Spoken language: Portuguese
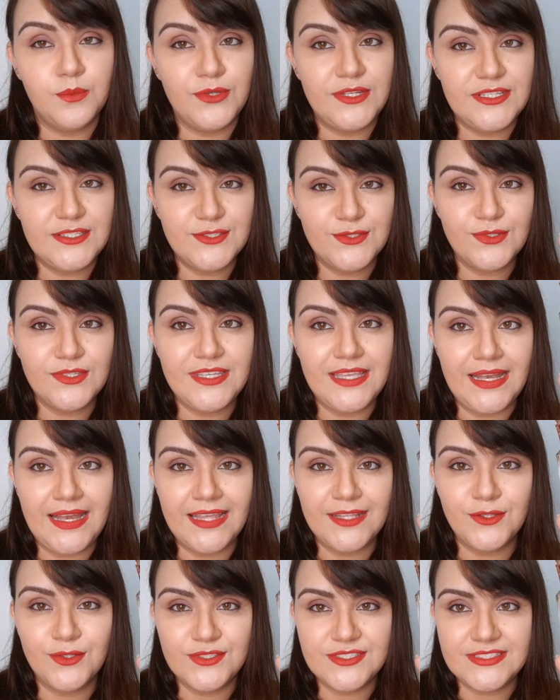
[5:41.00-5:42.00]
por isso que
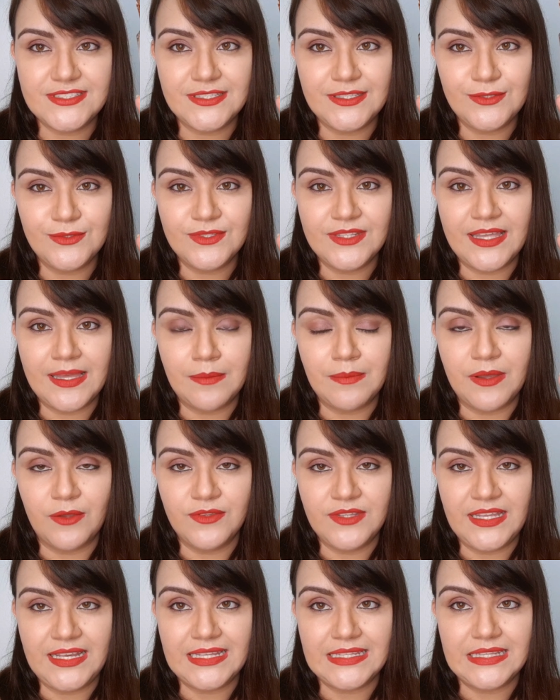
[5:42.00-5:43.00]
ele é docinho, né, a
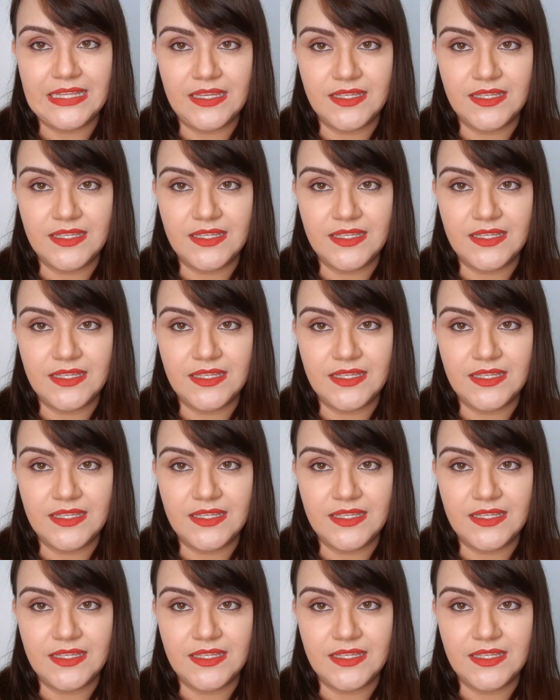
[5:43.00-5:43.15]
baunilha